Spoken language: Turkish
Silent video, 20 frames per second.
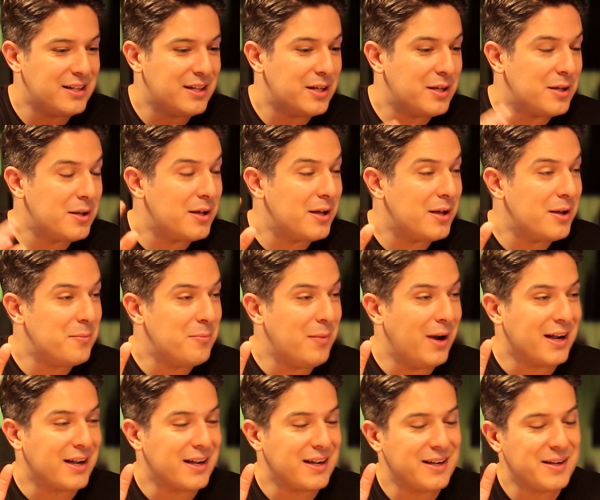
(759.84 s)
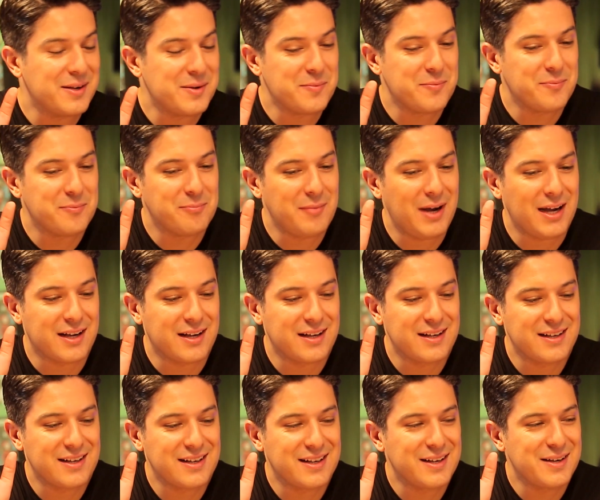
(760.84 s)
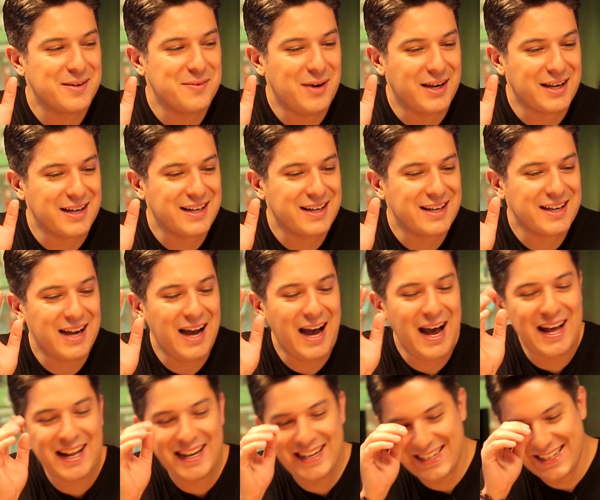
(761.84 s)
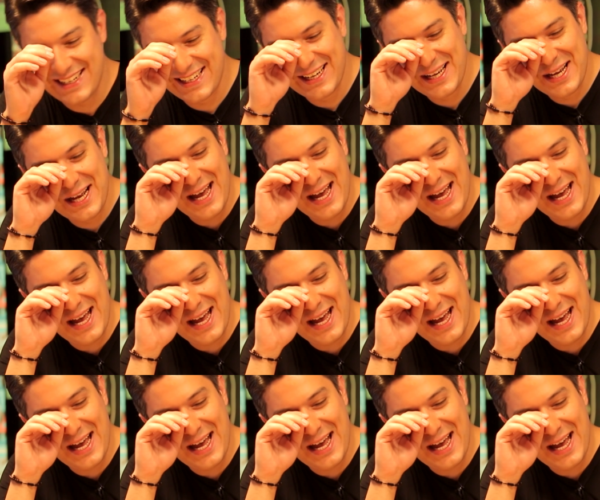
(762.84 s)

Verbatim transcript: Bir Panama golü bak, anonsu alayım. Bak, Olur da o güzel gol gelirse ya.